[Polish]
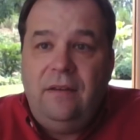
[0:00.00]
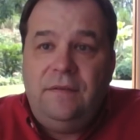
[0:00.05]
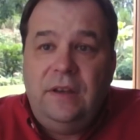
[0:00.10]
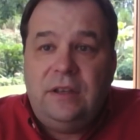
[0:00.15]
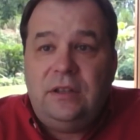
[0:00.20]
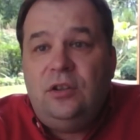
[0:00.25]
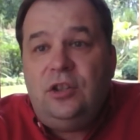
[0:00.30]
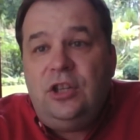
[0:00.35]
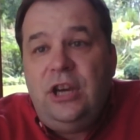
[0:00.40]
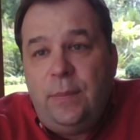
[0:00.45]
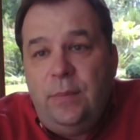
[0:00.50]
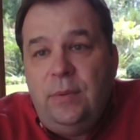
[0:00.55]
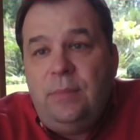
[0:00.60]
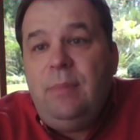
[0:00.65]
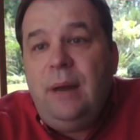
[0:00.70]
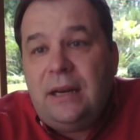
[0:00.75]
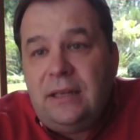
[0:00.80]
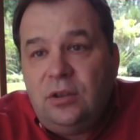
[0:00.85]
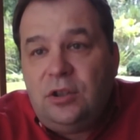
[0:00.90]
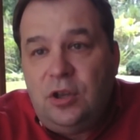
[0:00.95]
Wiedząc, że ja bym
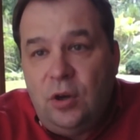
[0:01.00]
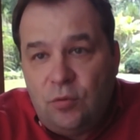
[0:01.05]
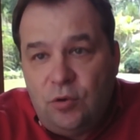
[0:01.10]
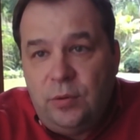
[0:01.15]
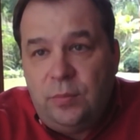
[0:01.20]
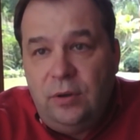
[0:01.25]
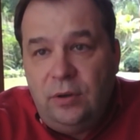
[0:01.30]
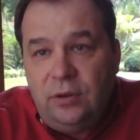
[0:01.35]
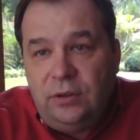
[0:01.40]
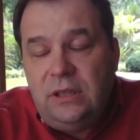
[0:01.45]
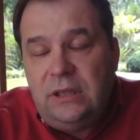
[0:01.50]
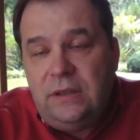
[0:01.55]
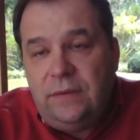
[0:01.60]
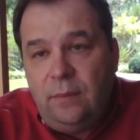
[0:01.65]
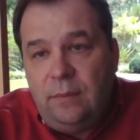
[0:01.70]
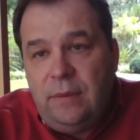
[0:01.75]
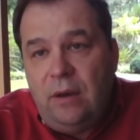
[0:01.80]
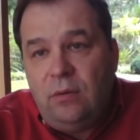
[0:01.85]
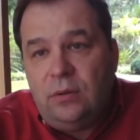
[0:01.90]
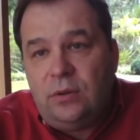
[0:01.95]
bardzo chciał, żeby
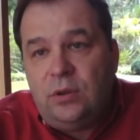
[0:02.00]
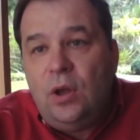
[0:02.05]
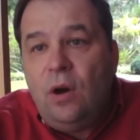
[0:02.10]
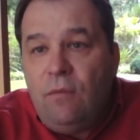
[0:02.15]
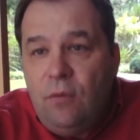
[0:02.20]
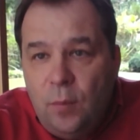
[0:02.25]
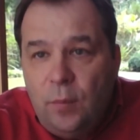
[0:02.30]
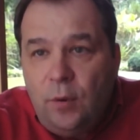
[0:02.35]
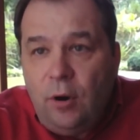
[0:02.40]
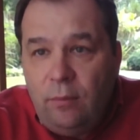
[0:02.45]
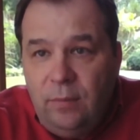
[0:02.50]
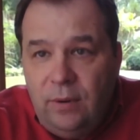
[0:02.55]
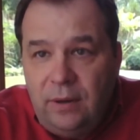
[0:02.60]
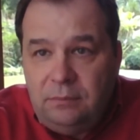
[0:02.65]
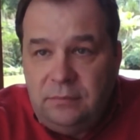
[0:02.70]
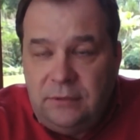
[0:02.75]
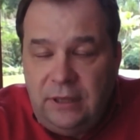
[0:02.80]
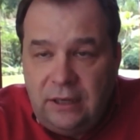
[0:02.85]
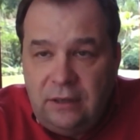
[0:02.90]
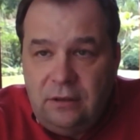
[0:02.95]
lotnictwo miało znowu
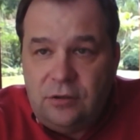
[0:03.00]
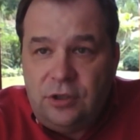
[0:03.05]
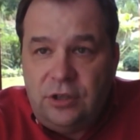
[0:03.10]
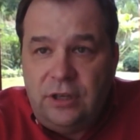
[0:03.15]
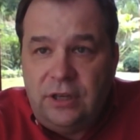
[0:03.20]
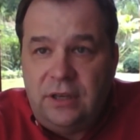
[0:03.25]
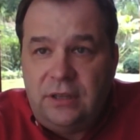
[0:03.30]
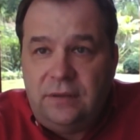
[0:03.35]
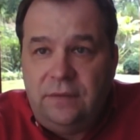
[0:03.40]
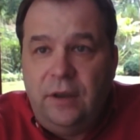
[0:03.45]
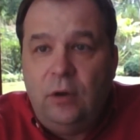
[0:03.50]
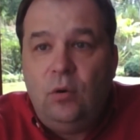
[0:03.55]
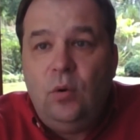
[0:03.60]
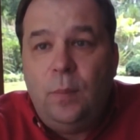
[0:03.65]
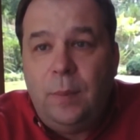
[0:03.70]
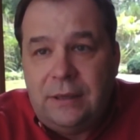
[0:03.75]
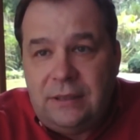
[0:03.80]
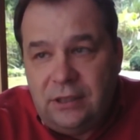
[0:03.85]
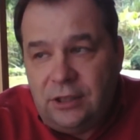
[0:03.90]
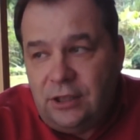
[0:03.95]
problem tego, że jest
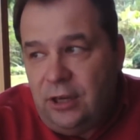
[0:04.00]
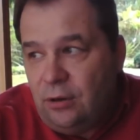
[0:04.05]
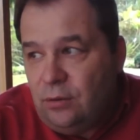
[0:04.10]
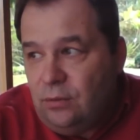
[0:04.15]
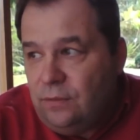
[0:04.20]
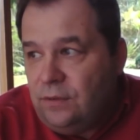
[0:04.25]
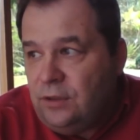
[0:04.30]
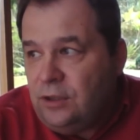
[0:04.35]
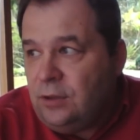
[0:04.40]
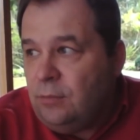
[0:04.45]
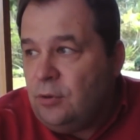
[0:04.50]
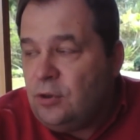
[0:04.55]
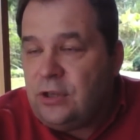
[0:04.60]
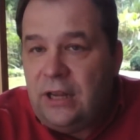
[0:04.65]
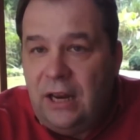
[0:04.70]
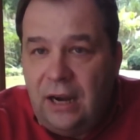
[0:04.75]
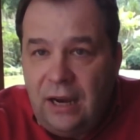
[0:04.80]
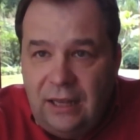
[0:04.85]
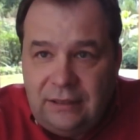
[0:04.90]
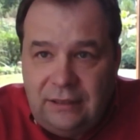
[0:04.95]
wielu pasażerów i że
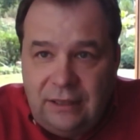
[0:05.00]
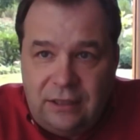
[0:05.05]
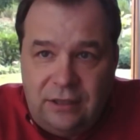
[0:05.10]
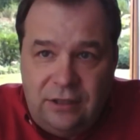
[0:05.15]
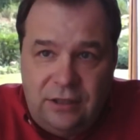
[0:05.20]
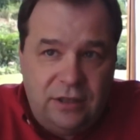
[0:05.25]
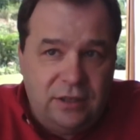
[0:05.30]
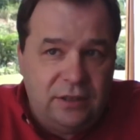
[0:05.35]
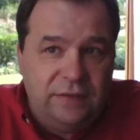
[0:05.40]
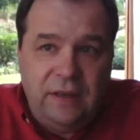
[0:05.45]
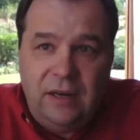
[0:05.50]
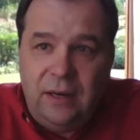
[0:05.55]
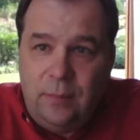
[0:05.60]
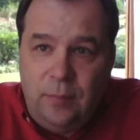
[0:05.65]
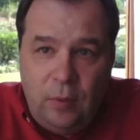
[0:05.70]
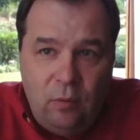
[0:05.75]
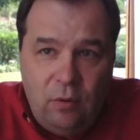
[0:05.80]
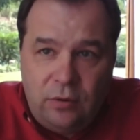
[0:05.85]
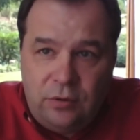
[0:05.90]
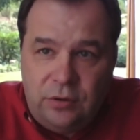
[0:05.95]
można latać, że jest
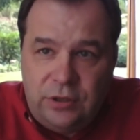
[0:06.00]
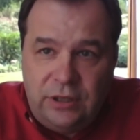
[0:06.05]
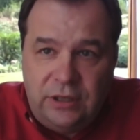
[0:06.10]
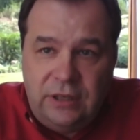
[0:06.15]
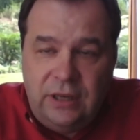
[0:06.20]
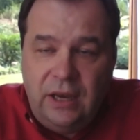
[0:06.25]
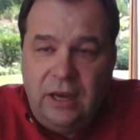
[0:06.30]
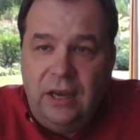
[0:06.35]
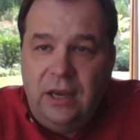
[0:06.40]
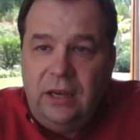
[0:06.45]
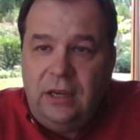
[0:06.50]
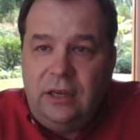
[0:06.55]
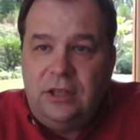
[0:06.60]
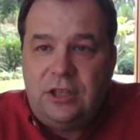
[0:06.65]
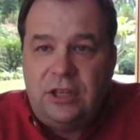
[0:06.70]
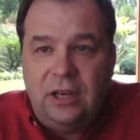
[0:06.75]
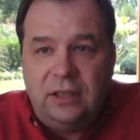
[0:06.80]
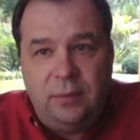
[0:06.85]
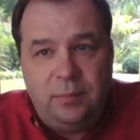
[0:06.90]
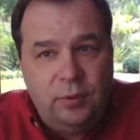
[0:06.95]
wiele połączeń i
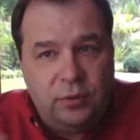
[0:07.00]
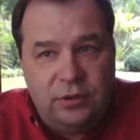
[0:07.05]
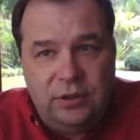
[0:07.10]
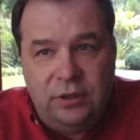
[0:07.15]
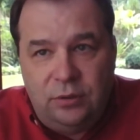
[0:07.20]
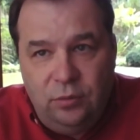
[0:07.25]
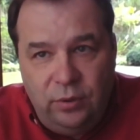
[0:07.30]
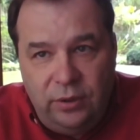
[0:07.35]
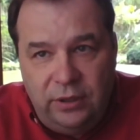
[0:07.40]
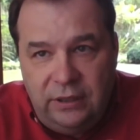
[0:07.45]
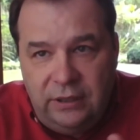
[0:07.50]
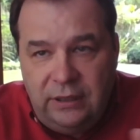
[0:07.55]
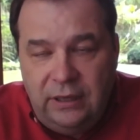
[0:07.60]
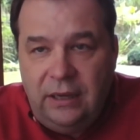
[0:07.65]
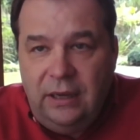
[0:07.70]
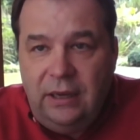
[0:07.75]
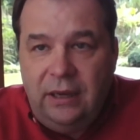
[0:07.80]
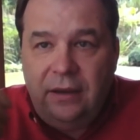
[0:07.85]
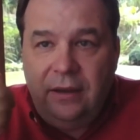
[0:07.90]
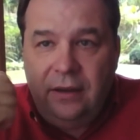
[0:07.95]
trzeba te procedury
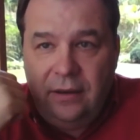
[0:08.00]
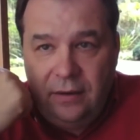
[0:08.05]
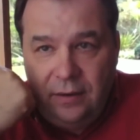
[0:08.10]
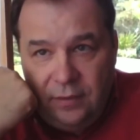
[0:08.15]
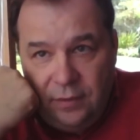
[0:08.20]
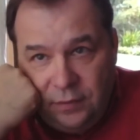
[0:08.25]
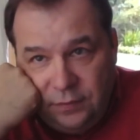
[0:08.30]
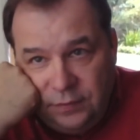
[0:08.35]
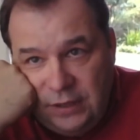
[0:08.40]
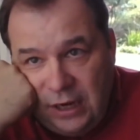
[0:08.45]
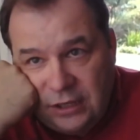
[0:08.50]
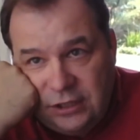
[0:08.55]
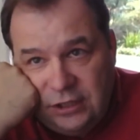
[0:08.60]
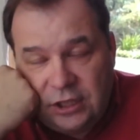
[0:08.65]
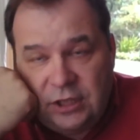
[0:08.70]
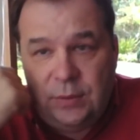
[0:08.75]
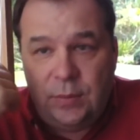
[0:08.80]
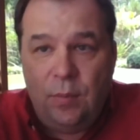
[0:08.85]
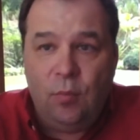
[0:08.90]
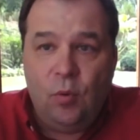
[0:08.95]

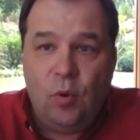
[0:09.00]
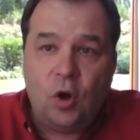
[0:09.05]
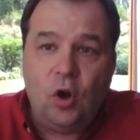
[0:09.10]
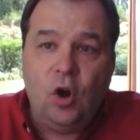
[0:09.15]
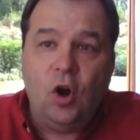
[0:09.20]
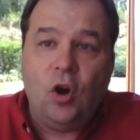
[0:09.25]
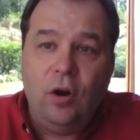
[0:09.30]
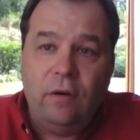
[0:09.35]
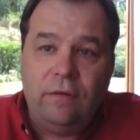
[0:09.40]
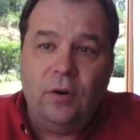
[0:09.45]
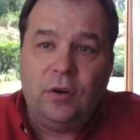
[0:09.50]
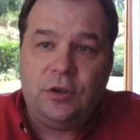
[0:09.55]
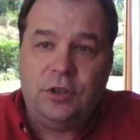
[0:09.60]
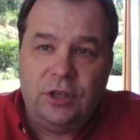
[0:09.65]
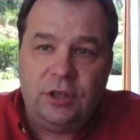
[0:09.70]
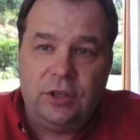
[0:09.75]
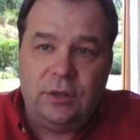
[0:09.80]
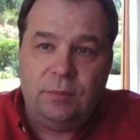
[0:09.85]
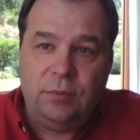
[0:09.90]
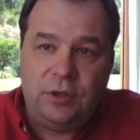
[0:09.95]
wdrażać, żeby było kogo
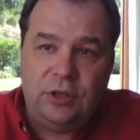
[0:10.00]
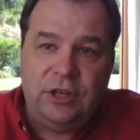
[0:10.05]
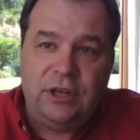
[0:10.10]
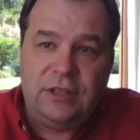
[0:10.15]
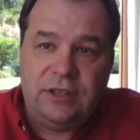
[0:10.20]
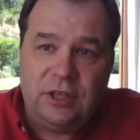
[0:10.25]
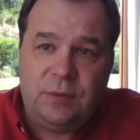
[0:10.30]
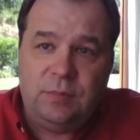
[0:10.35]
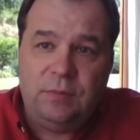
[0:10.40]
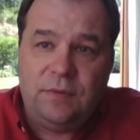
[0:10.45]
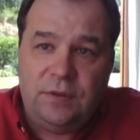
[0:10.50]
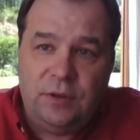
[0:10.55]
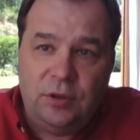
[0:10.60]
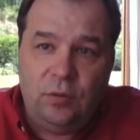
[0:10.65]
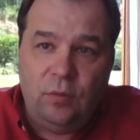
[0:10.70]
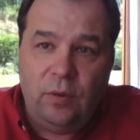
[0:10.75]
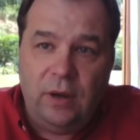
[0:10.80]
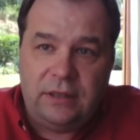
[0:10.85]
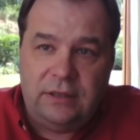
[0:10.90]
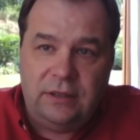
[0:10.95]
wozić. No bo dzisiaj jesteśmy w
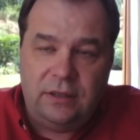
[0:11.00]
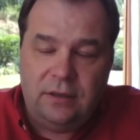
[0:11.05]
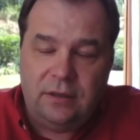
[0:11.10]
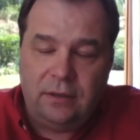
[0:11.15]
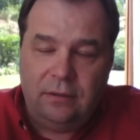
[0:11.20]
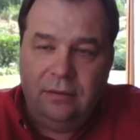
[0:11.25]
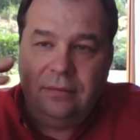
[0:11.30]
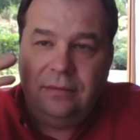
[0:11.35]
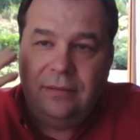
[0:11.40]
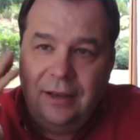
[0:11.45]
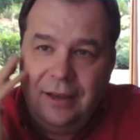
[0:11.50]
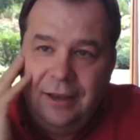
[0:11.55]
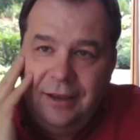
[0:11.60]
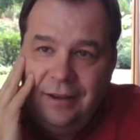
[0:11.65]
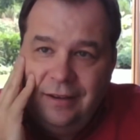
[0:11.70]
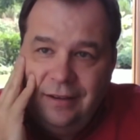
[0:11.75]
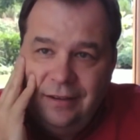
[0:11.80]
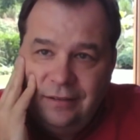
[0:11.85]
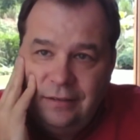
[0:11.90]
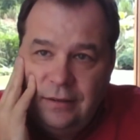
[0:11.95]
sytuacji, że
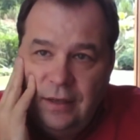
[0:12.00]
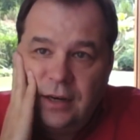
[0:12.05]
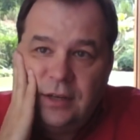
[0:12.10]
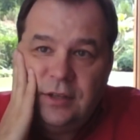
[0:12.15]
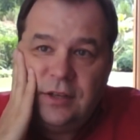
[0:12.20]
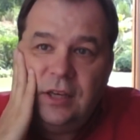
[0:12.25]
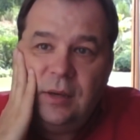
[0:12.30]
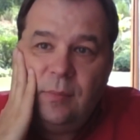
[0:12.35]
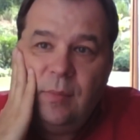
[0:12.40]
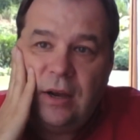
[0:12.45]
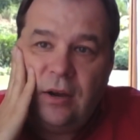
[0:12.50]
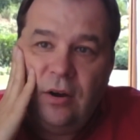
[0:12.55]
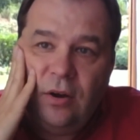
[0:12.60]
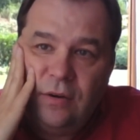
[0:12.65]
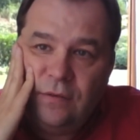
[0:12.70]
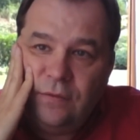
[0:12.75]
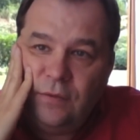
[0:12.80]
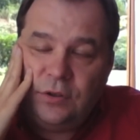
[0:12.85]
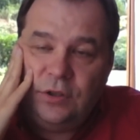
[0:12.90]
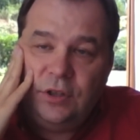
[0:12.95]
na razie nie ma
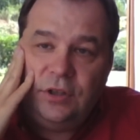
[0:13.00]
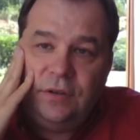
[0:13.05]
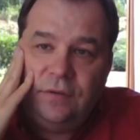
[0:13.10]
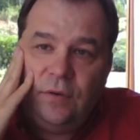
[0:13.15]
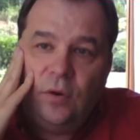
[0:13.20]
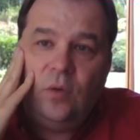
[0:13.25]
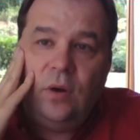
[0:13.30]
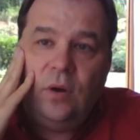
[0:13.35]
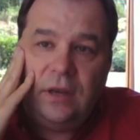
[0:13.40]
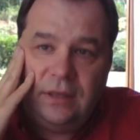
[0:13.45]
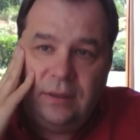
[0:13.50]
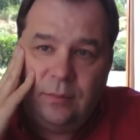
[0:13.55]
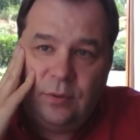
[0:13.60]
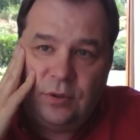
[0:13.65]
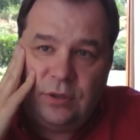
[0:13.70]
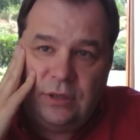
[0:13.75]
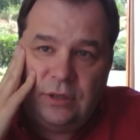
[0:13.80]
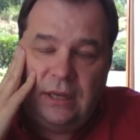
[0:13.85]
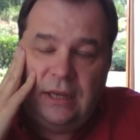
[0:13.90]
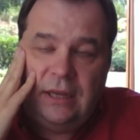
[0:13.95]
kogo wozić i w
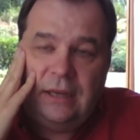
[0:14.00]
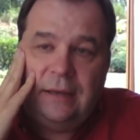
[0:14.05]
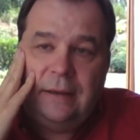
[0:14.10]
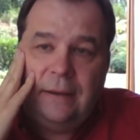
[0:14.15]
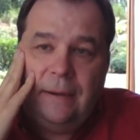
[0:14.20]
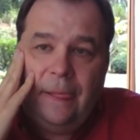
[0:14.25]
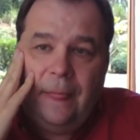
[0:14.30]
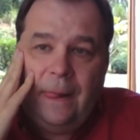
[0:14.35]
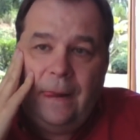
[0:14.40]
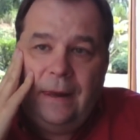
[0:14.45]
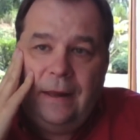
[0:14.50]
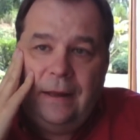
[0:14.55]
ogóle nie można,